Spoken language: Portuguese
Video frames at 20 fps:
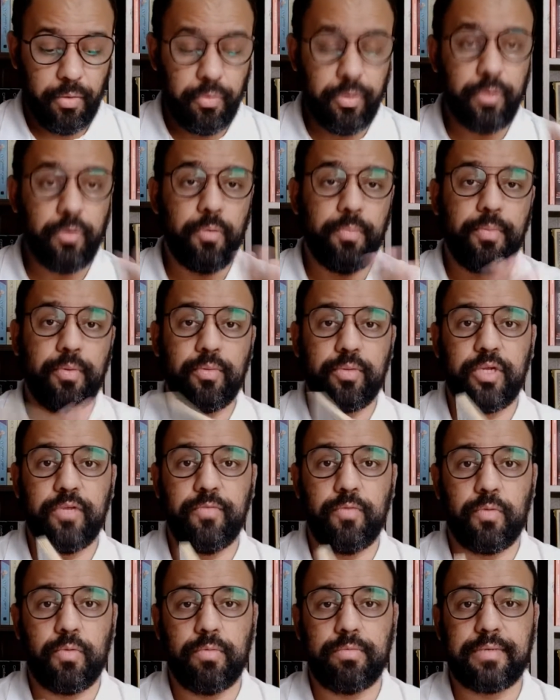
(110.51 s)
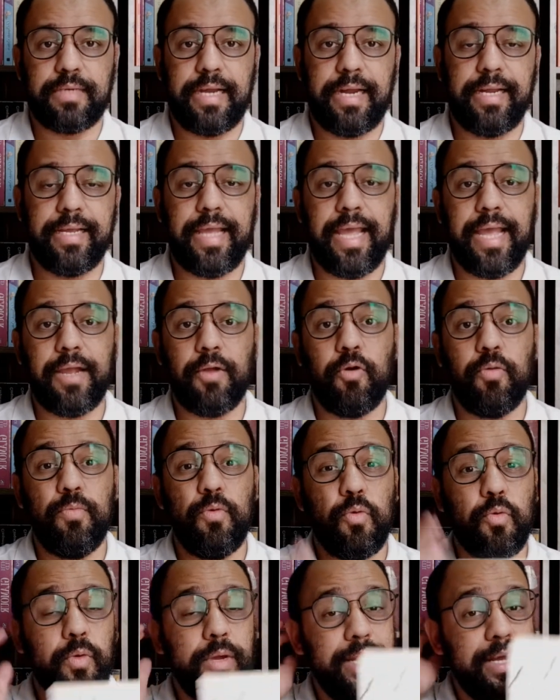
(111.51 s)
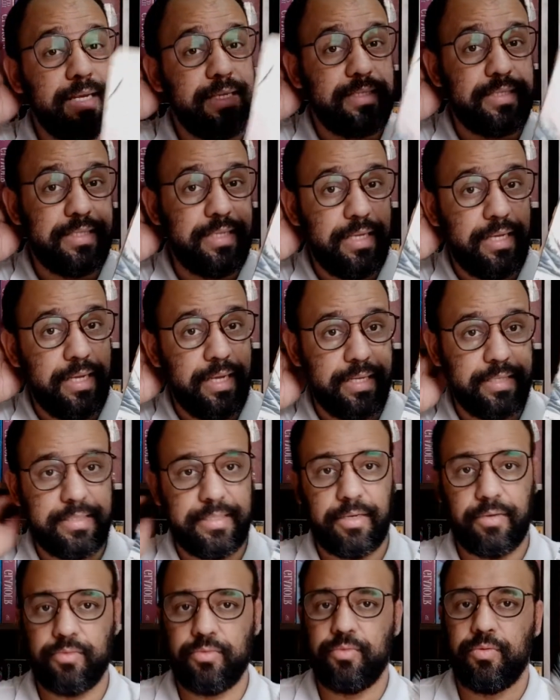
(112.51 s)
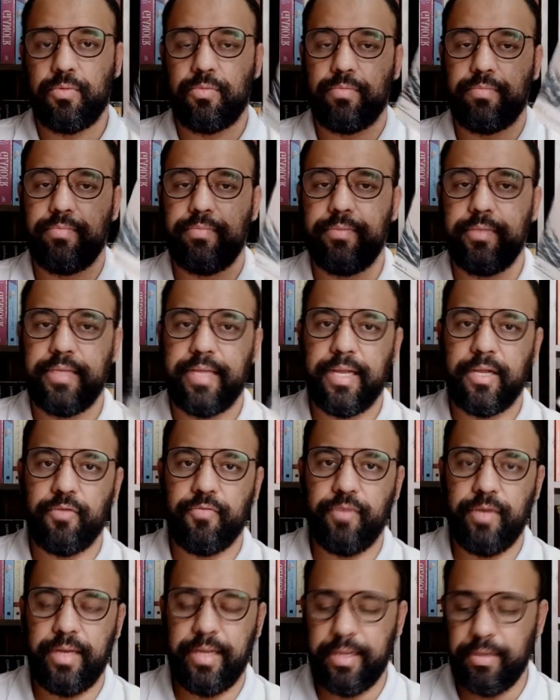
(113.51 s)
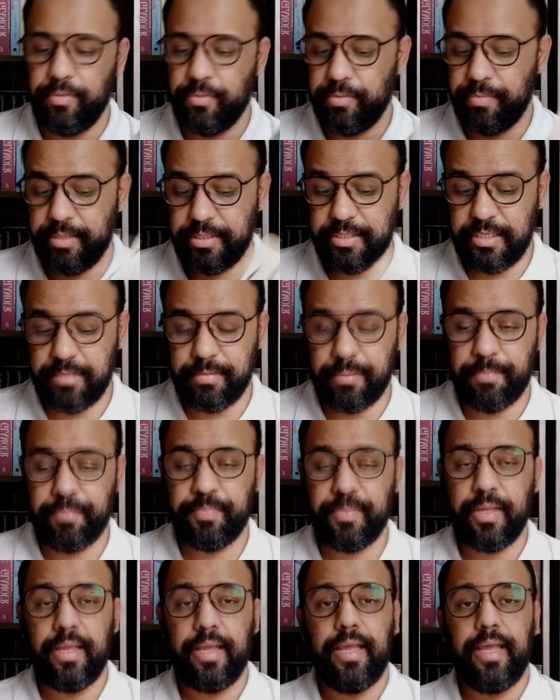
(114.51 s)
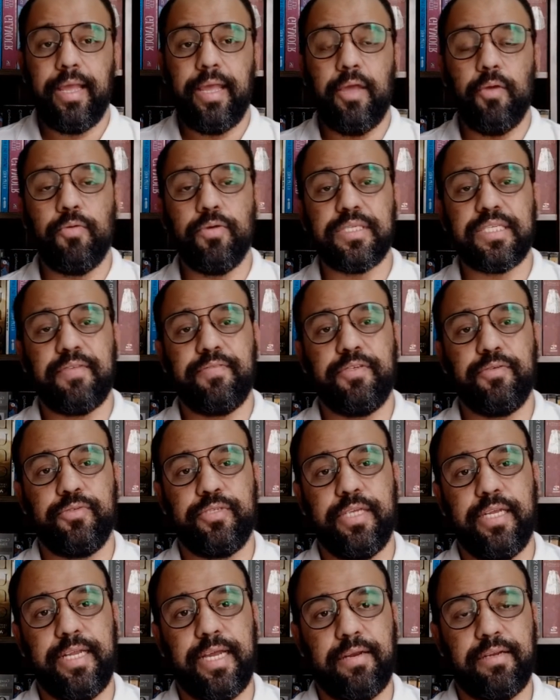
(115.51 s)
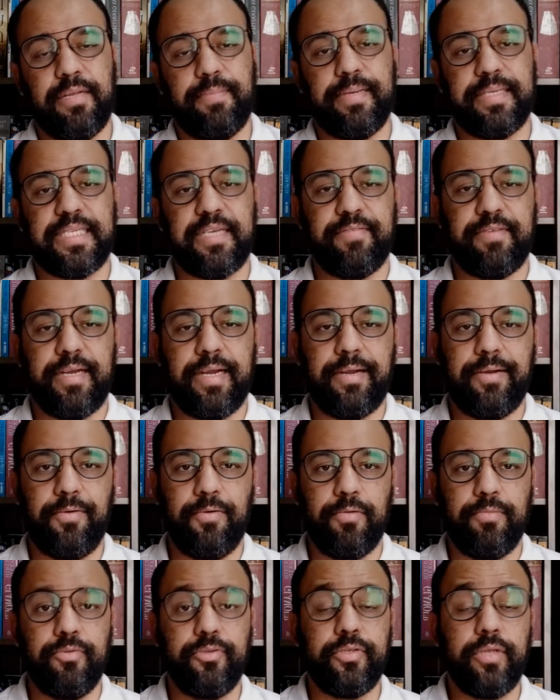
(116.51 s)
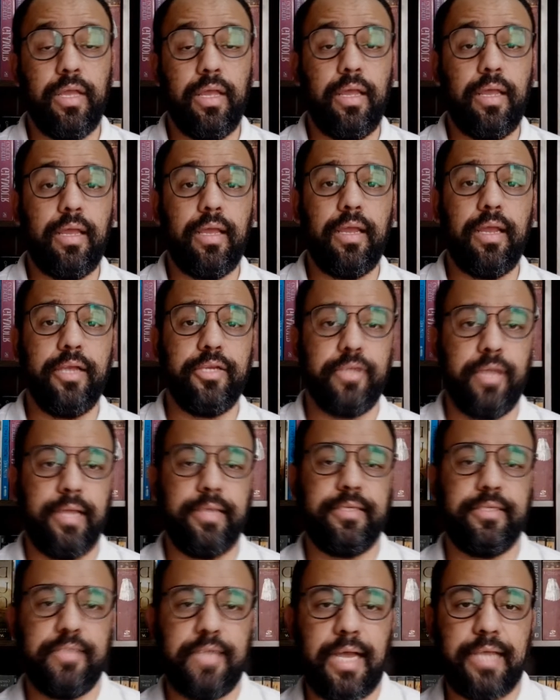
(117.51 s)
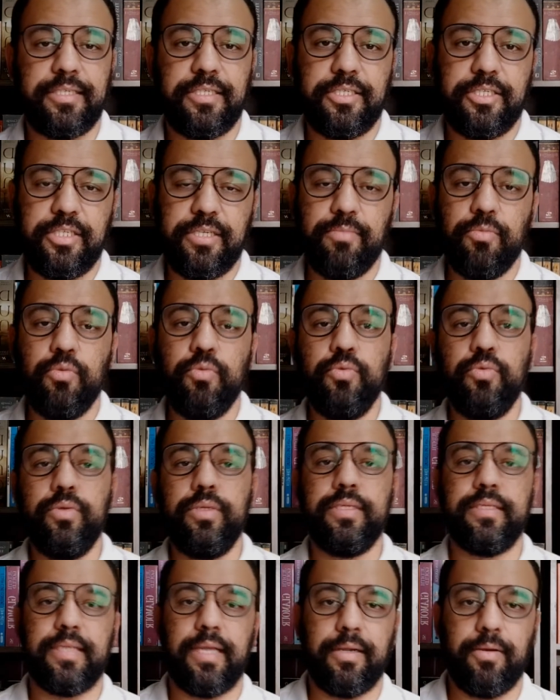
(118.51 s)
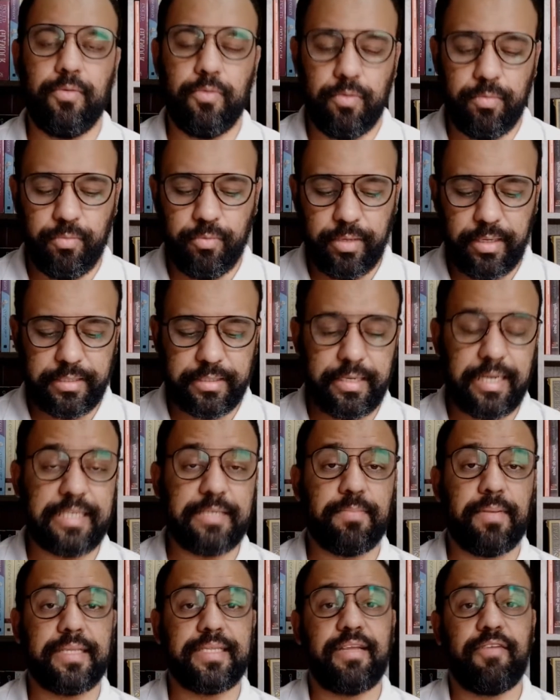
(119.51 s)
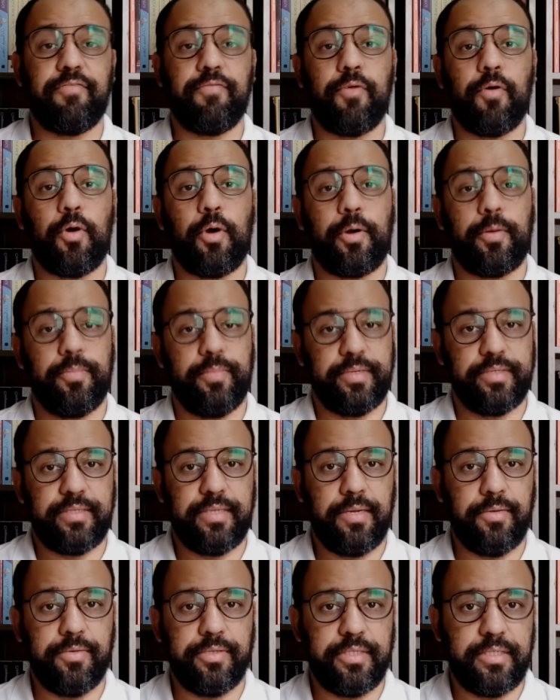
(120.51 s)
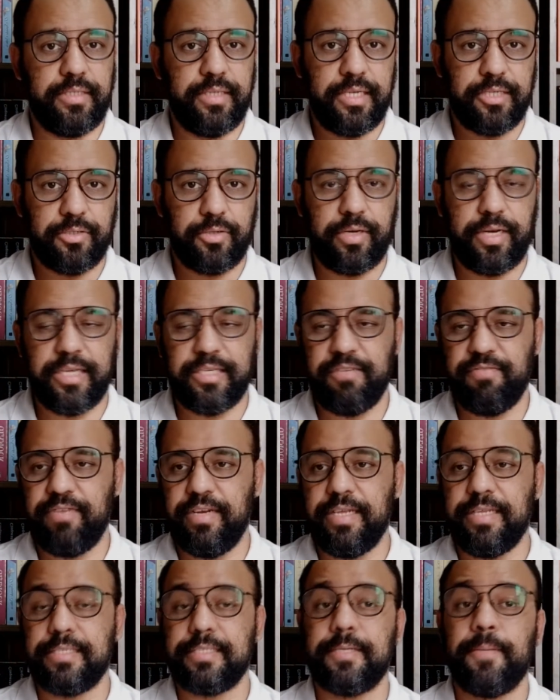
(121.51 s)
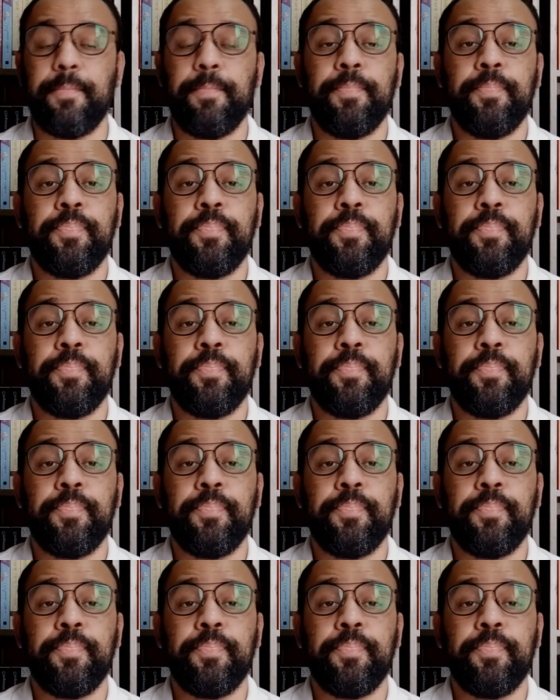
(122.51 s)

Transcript: O único ponto que eu vou contar é como eu conheci esse autor. Por que, que eu fui ler me chama? Eu gostava de um seriado que passava na Globo. Sei, gente, já assisti muita Globo antes das plataformas. Né? Hoje em dia é só Netflix.